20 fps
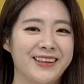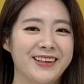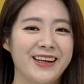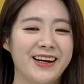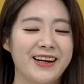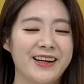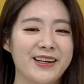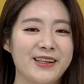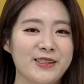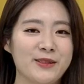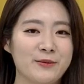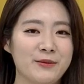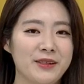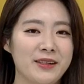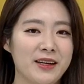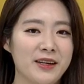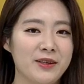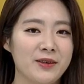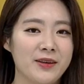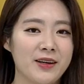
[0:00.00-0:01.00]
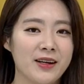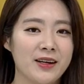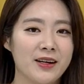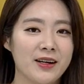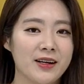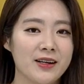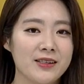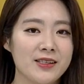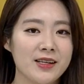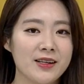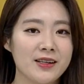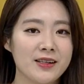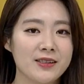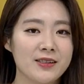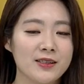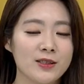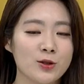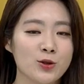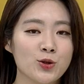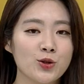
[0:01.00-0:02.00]
네, 알겠습니다. 이렇게 각각 세
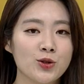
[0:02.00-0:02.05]
가지씩